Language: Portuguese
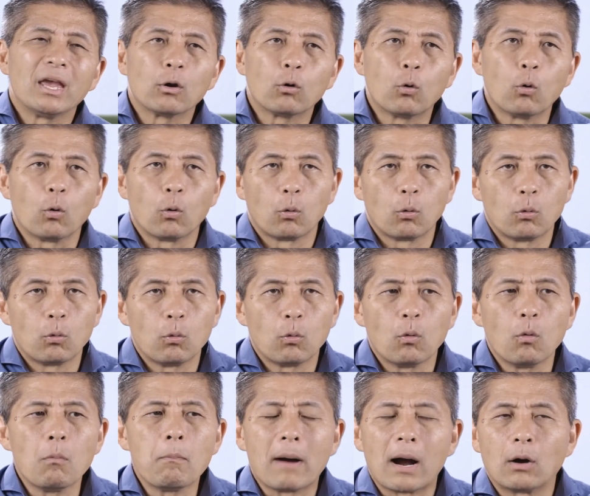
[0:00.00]
pegou
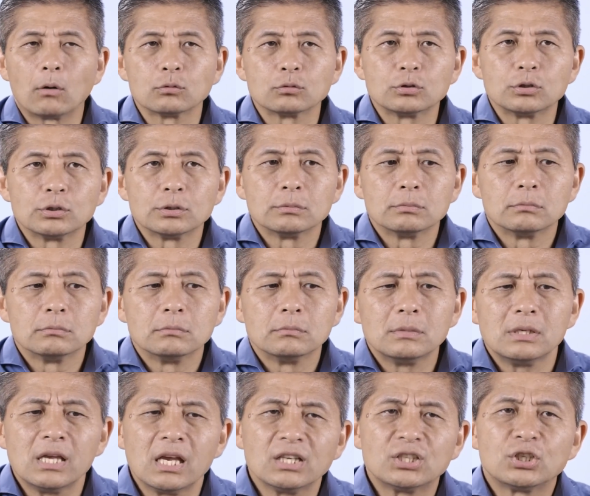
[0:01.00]
o balde
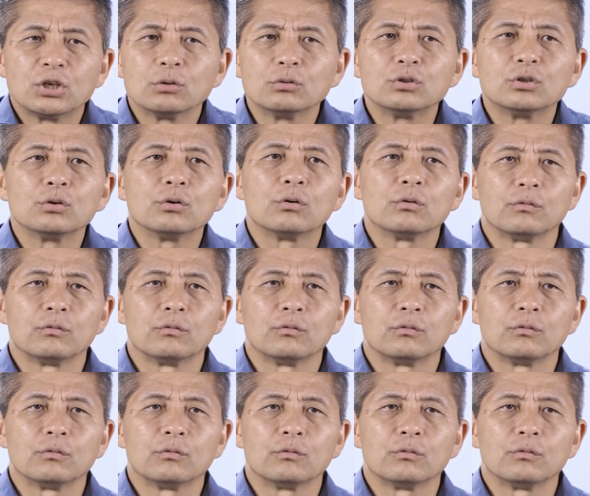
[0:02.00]
e encheu de